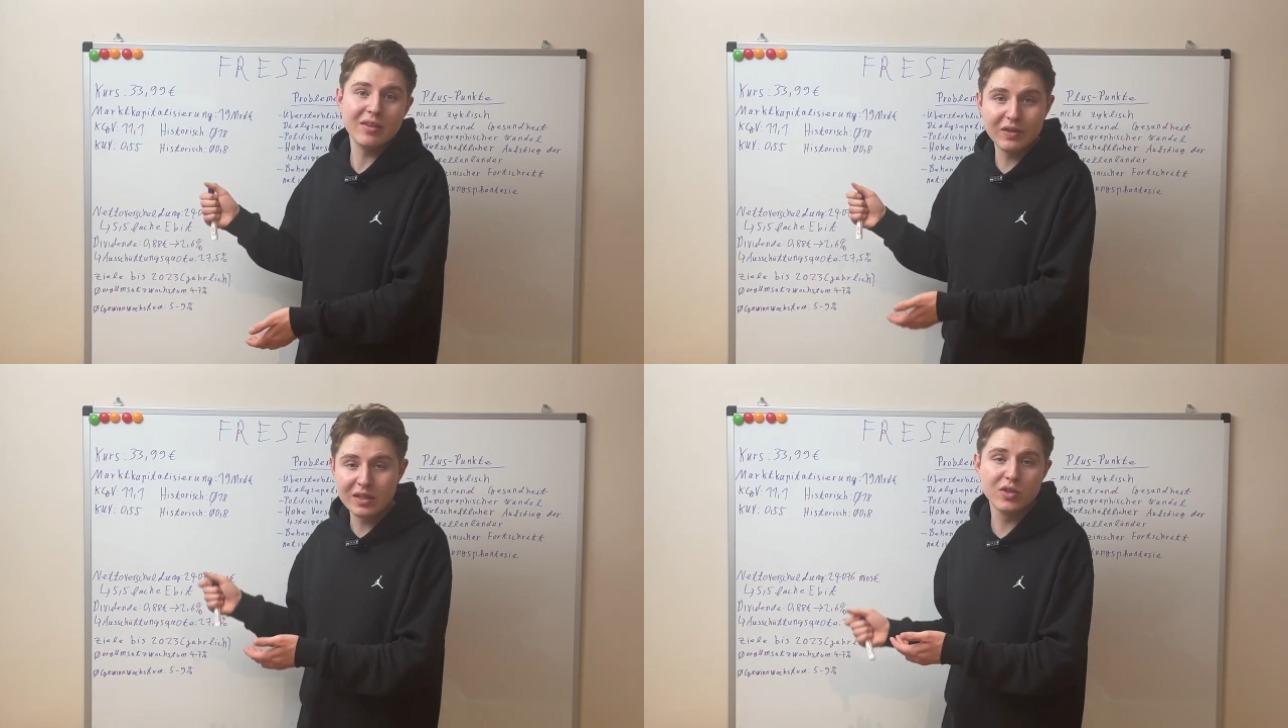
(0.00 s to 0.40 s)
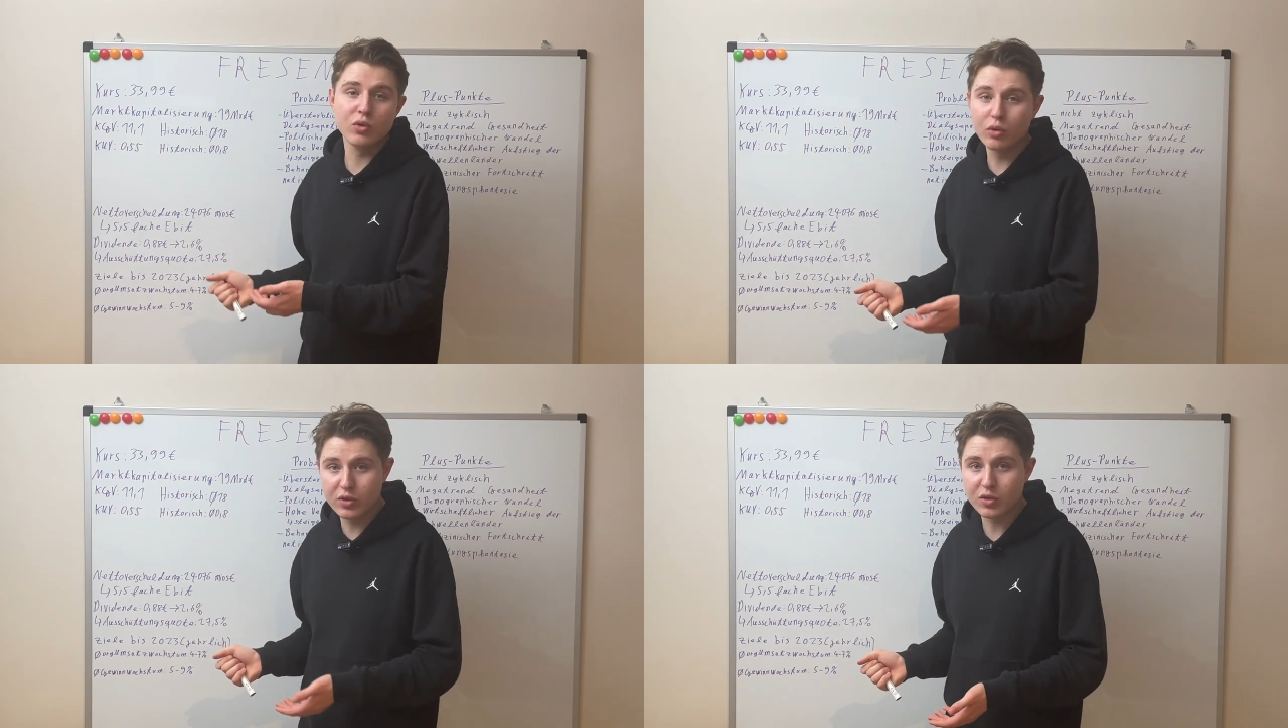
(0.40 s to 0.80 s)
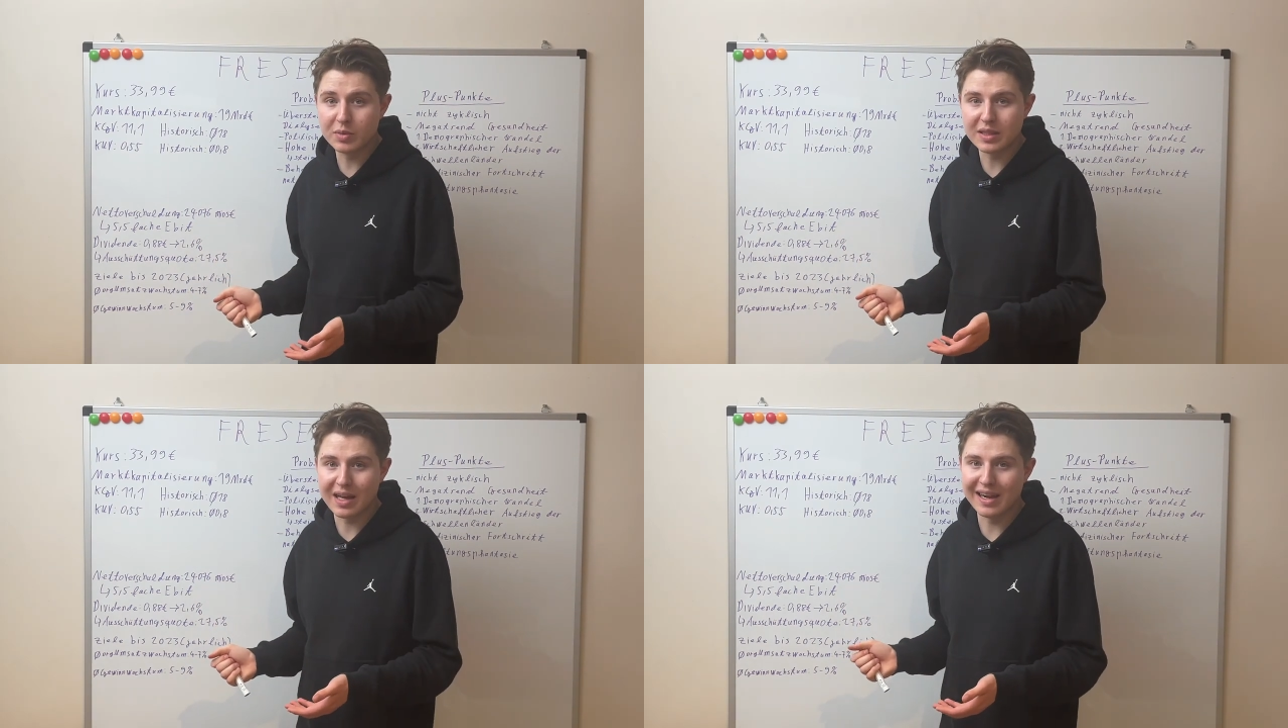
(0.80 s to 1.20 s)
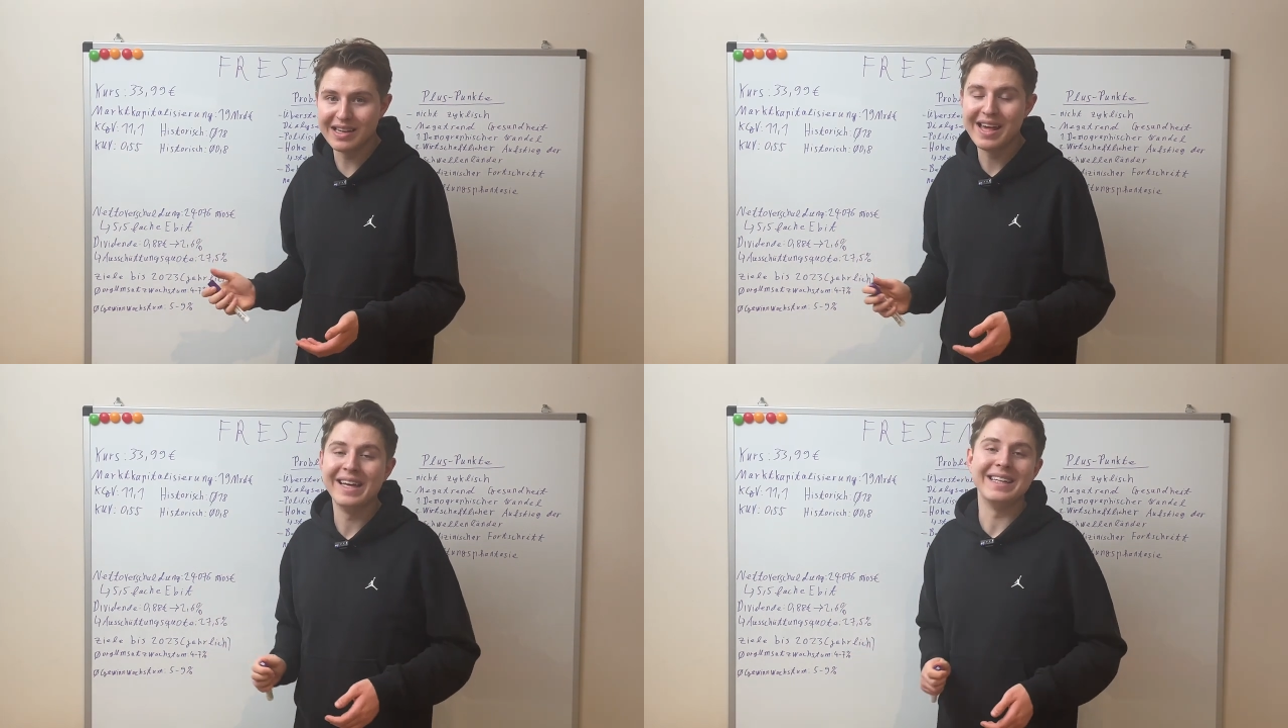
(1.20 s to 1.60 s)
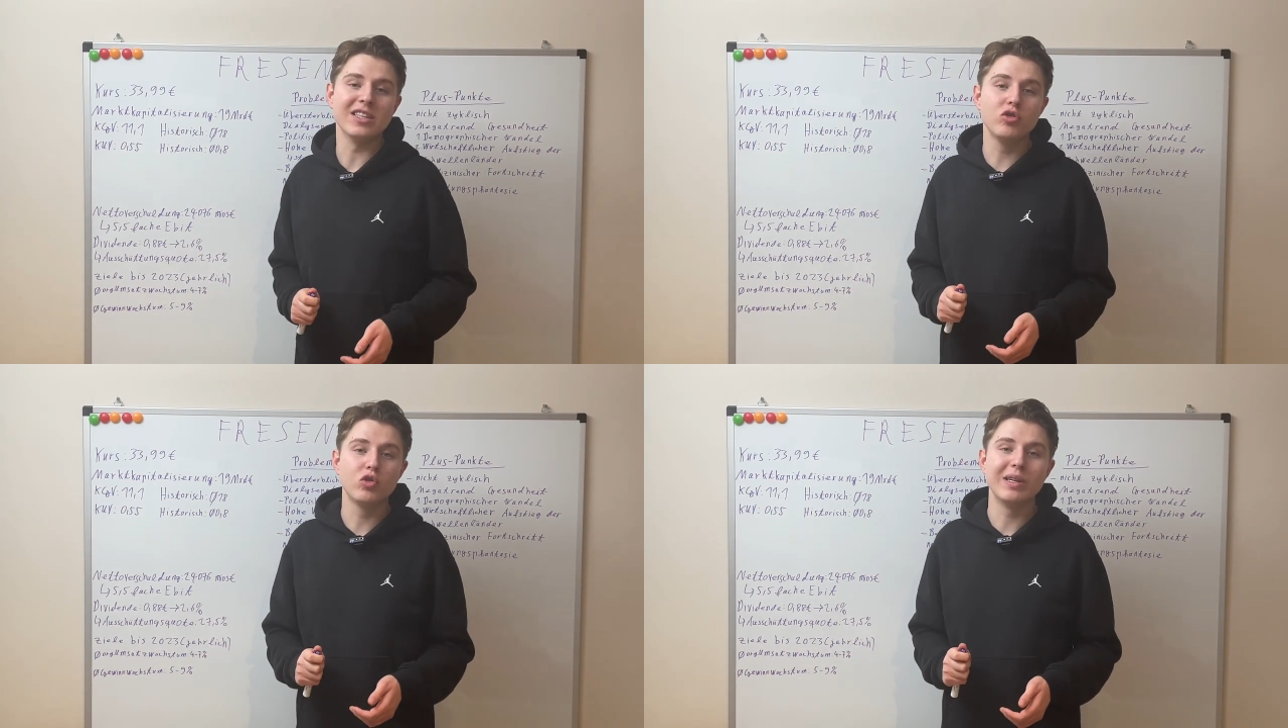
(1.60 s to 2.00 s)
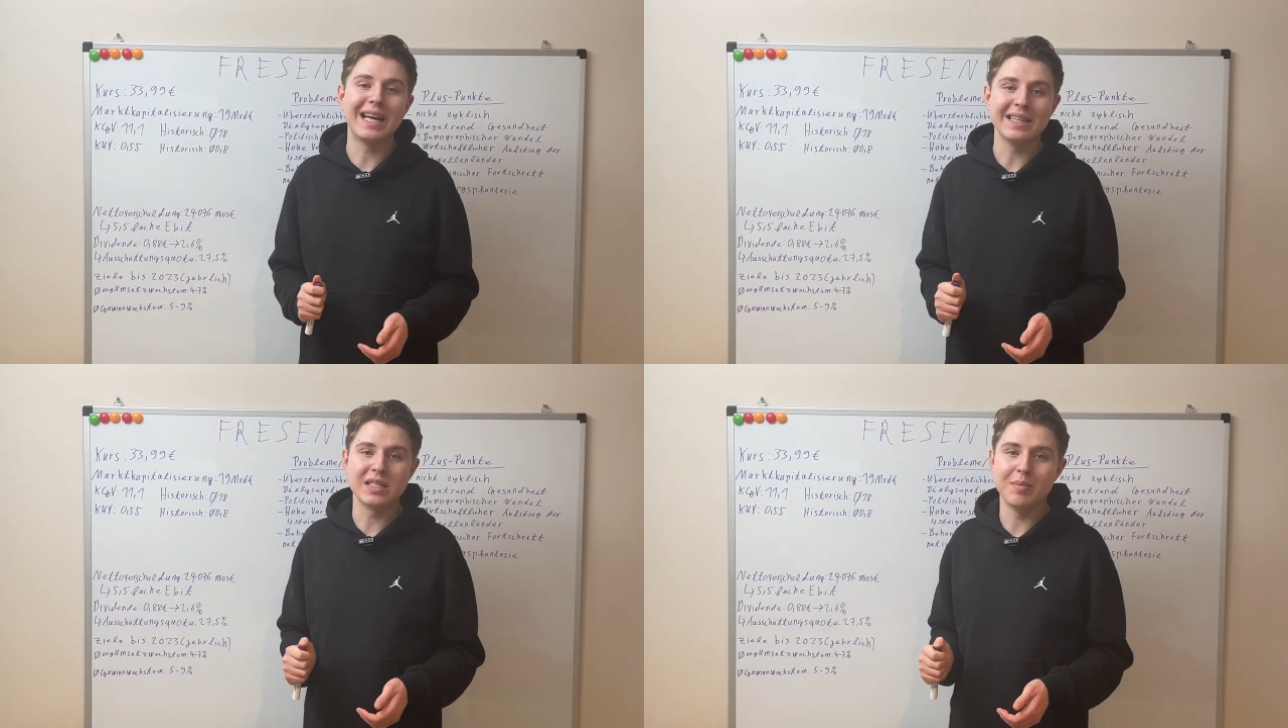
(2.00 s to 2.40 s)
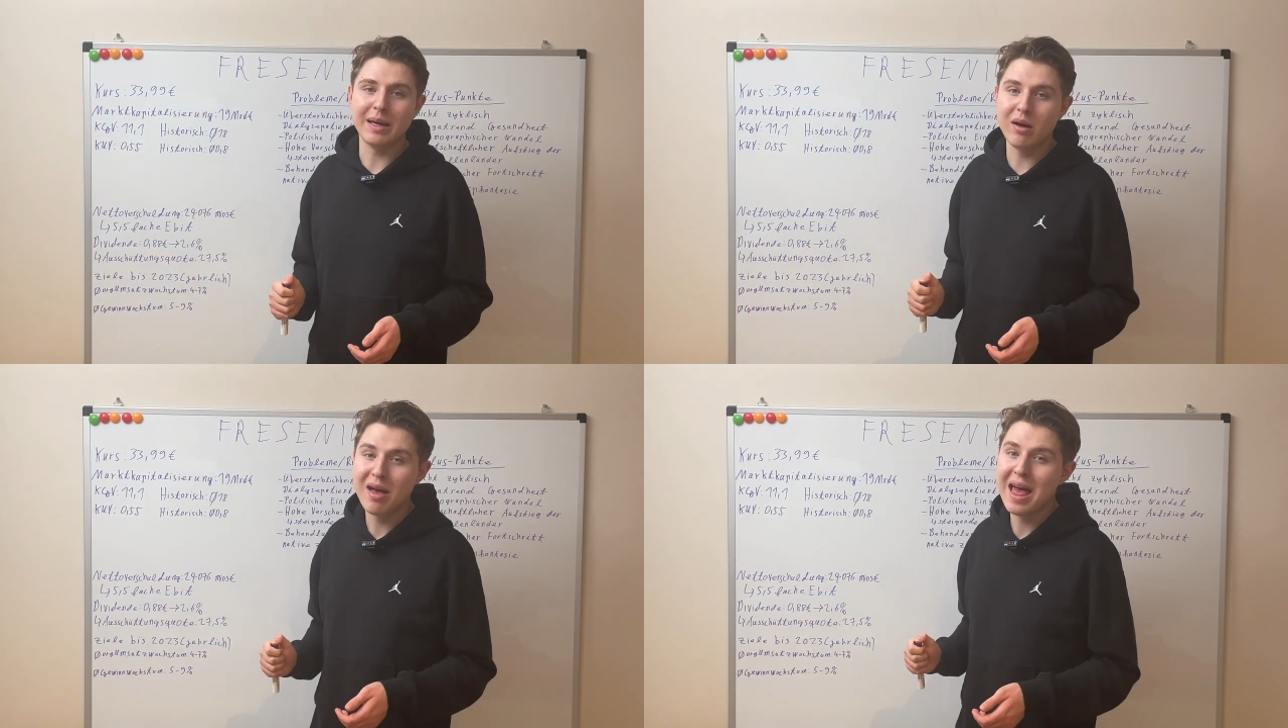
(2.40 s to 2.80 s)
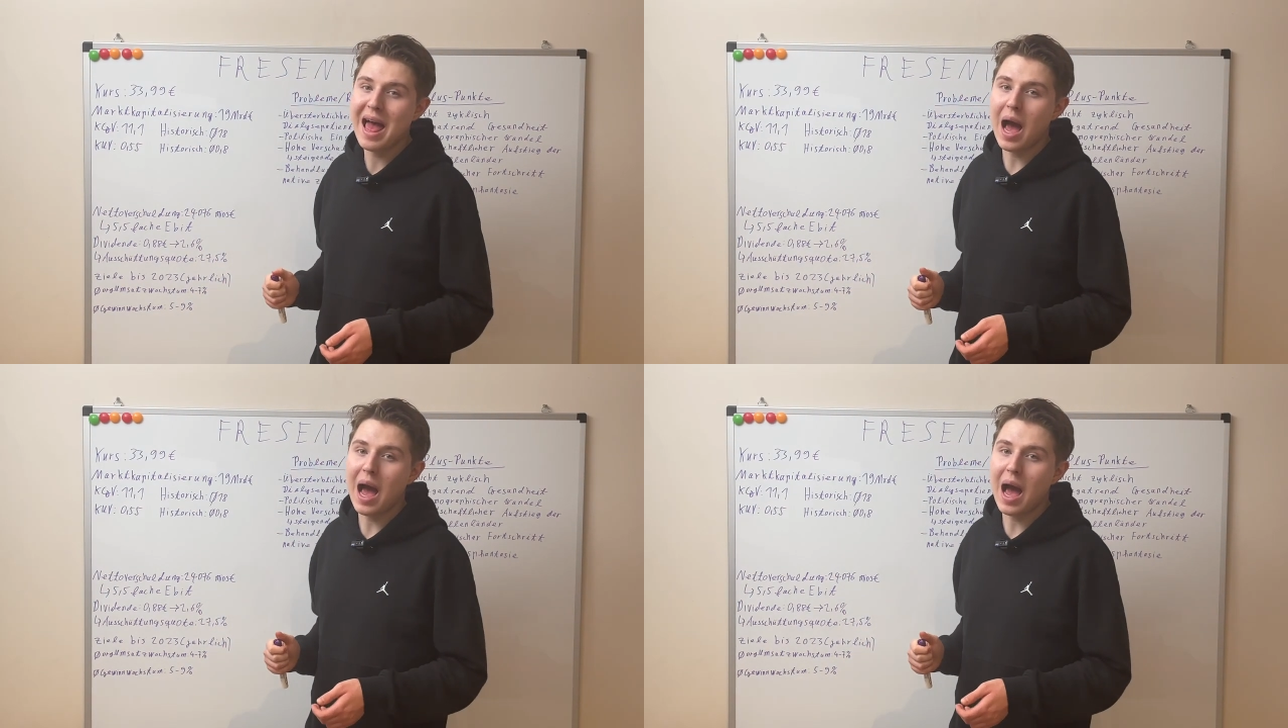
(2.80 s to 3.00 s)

Gewinnen zurückzubezahlen. Das ist schon eine ganze Menge.